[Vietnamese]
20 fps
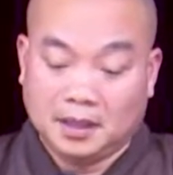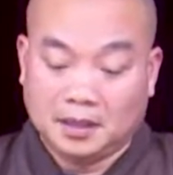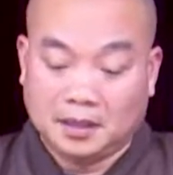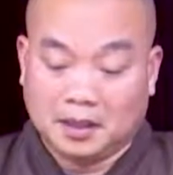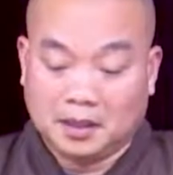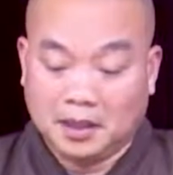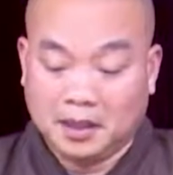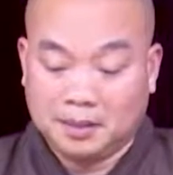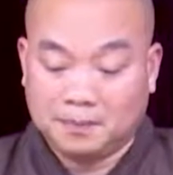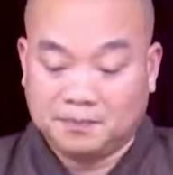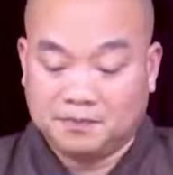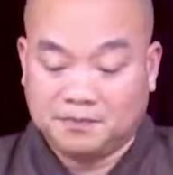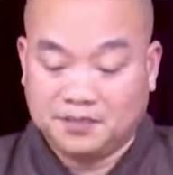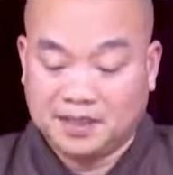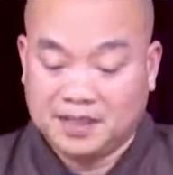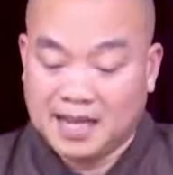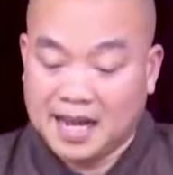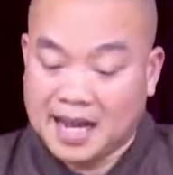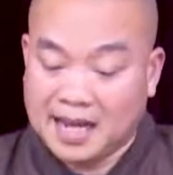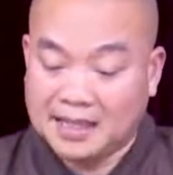Nghiệp
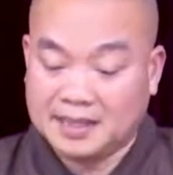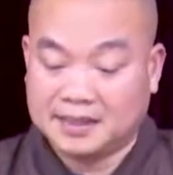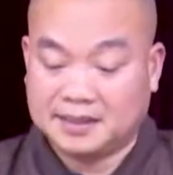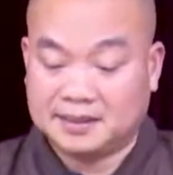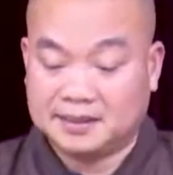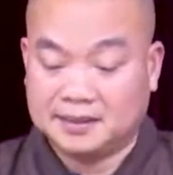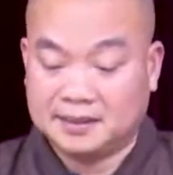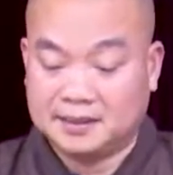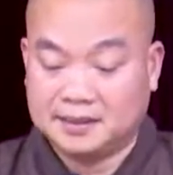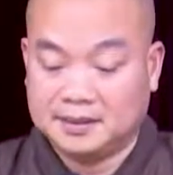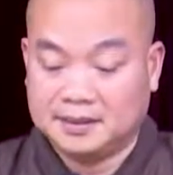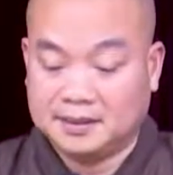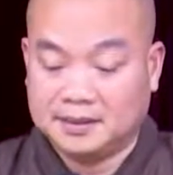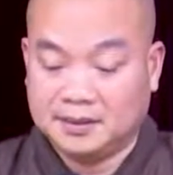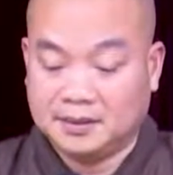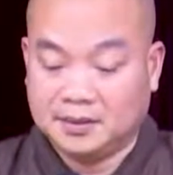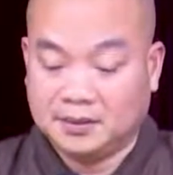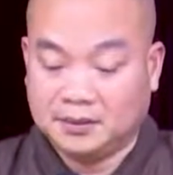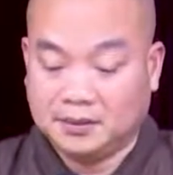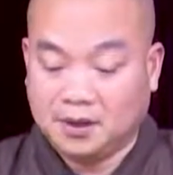vị lai
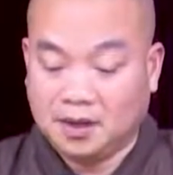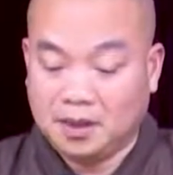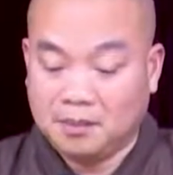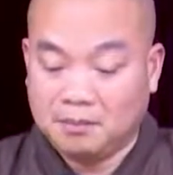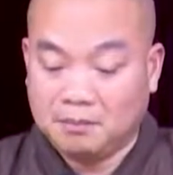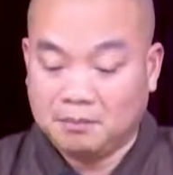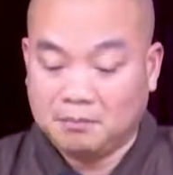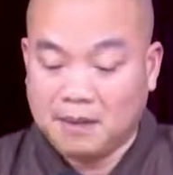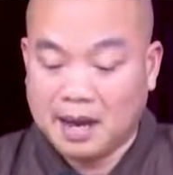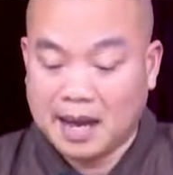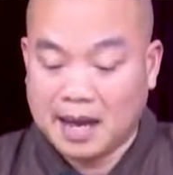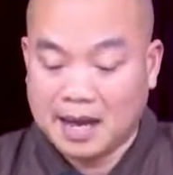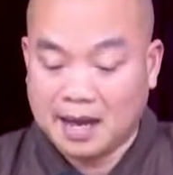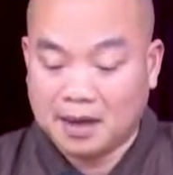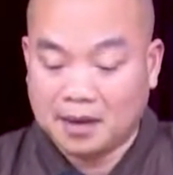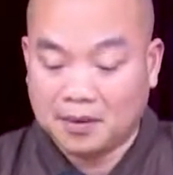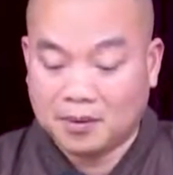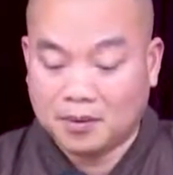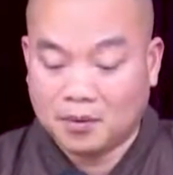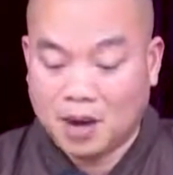có
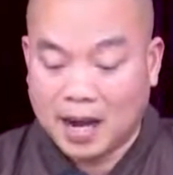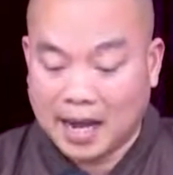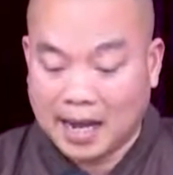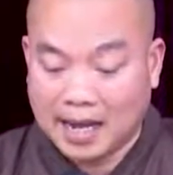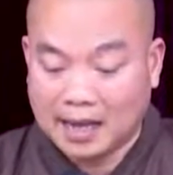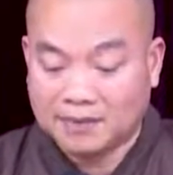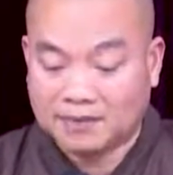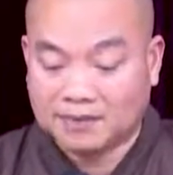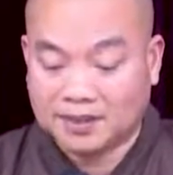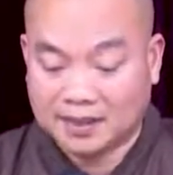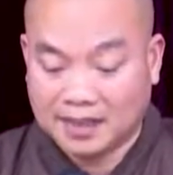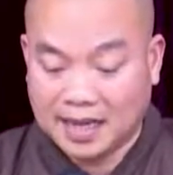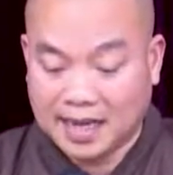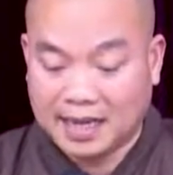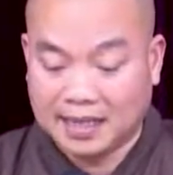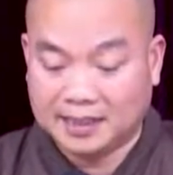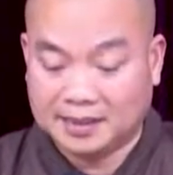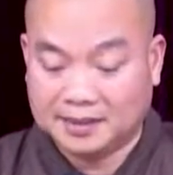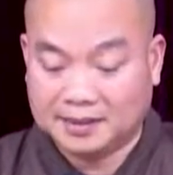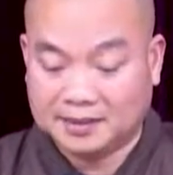ba quả vị
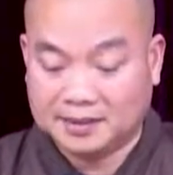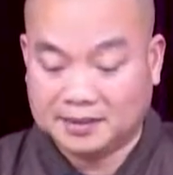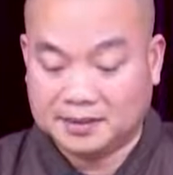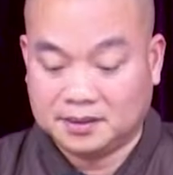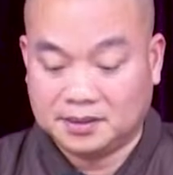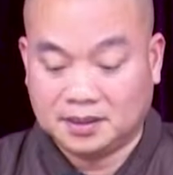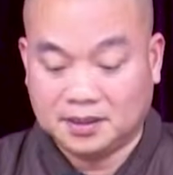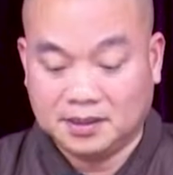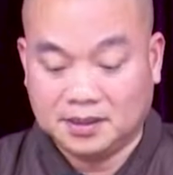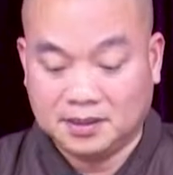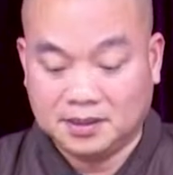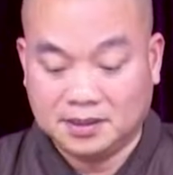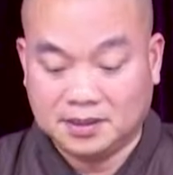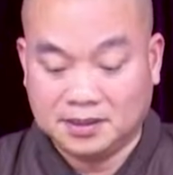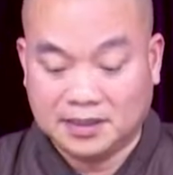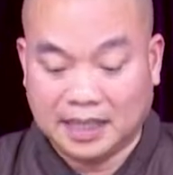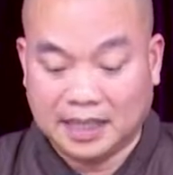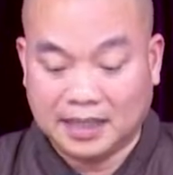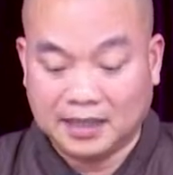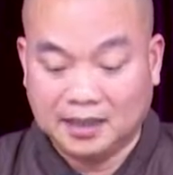lai,
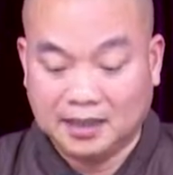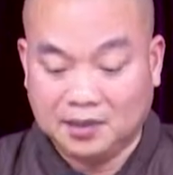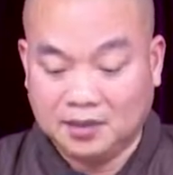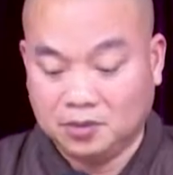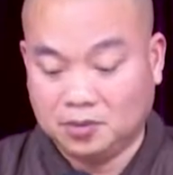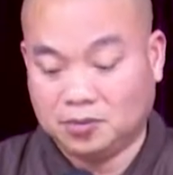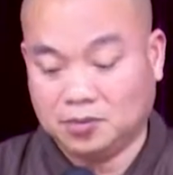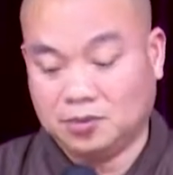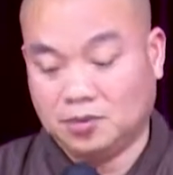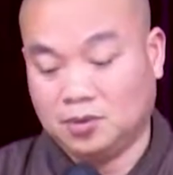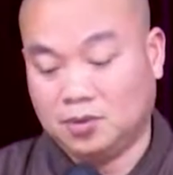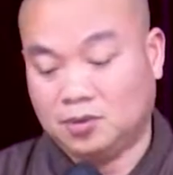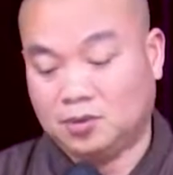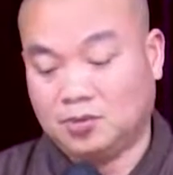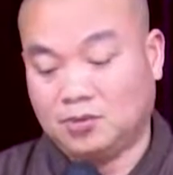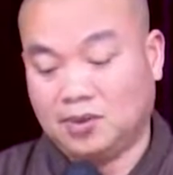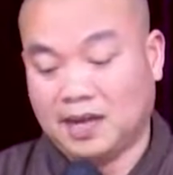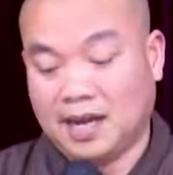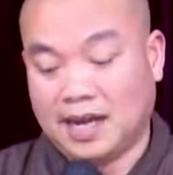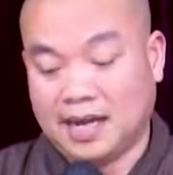trừ đẳng lưu
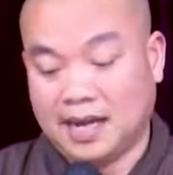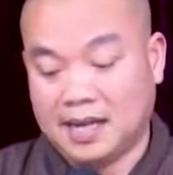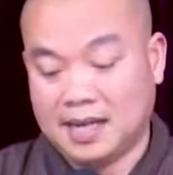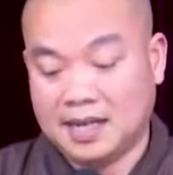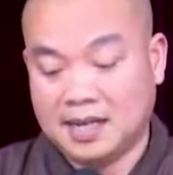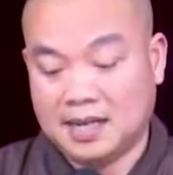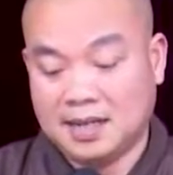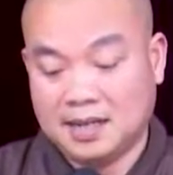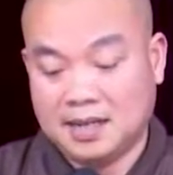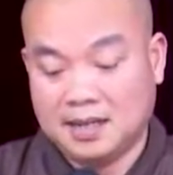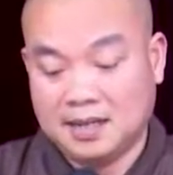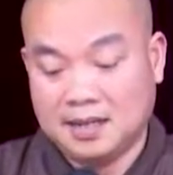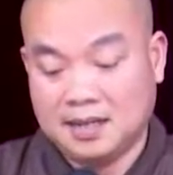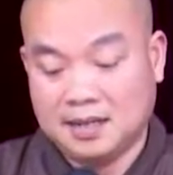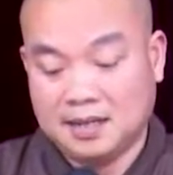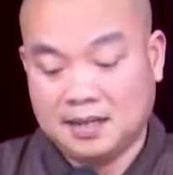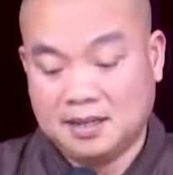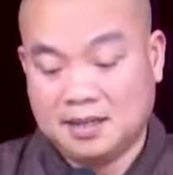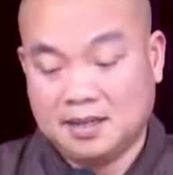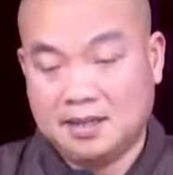và
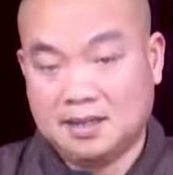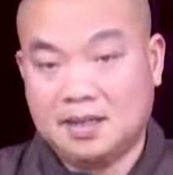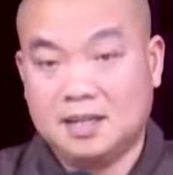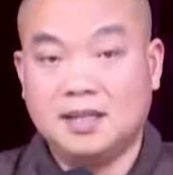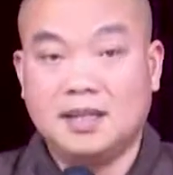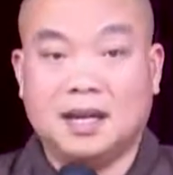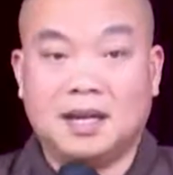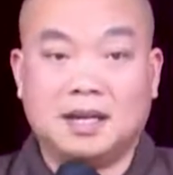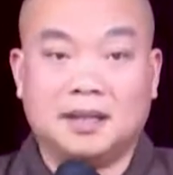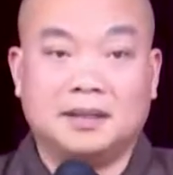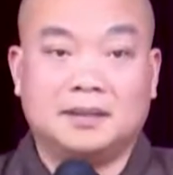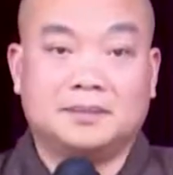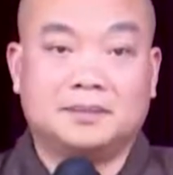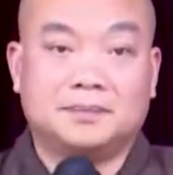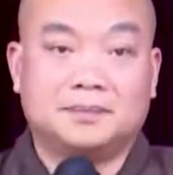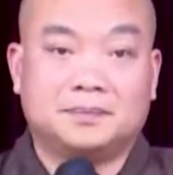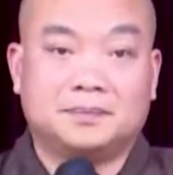ly hệ.